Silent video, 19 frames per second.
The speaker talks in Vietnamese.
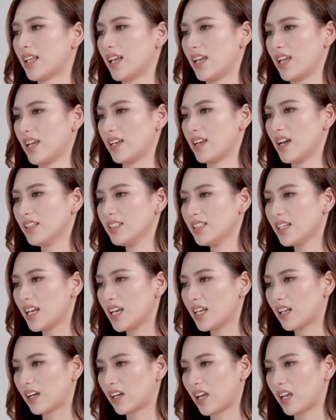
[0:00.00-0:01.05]
thì đến khi
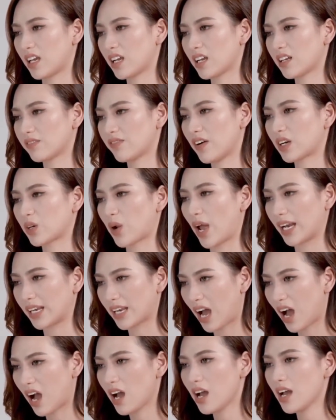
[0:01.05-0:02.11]
thực hiện cái phân
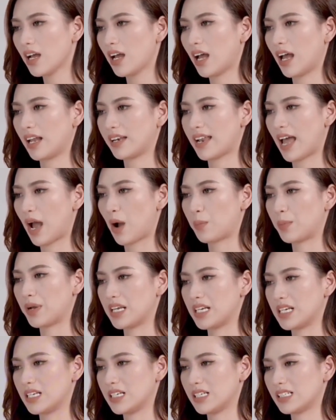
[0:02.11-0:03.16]
đoạn đó anh đào bị